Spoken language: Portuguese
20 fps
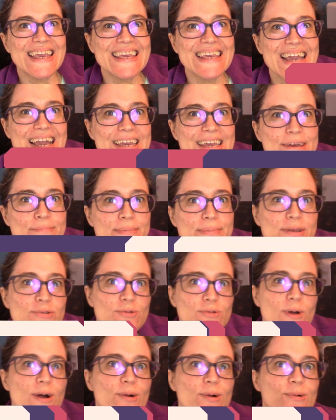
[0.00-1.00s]
E aí,
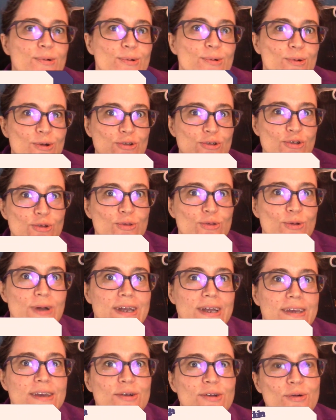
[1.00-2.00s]
pessoal, hoje eu tô
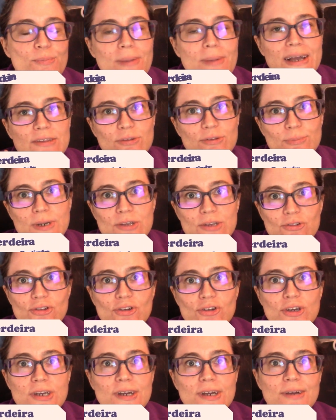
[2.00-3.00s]
aqui com mais uma
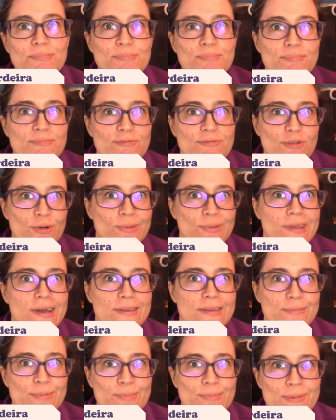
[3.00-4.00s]
dica
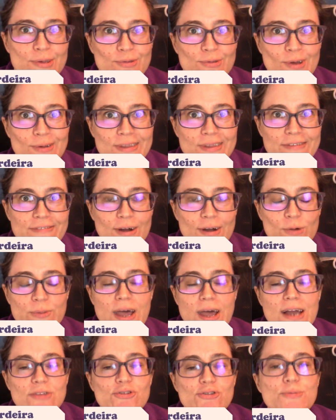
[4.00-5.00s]
voltada pro pessoal da
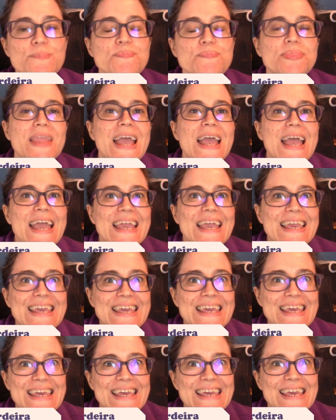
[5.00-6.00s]
faculdade
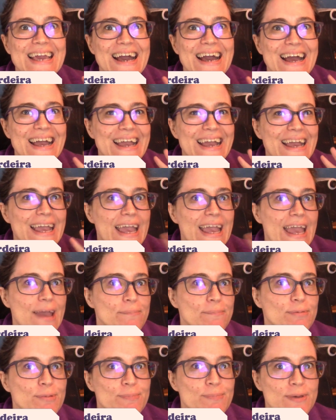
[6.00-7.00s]
e é
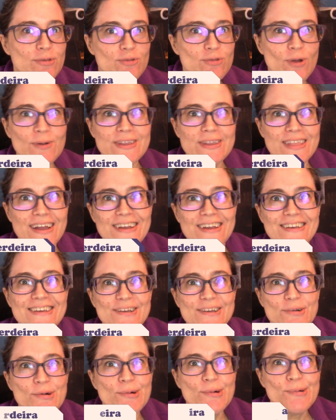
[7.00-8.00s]
pro pessoal que tá
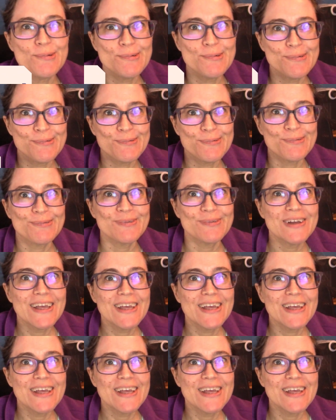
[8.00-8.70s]
aí com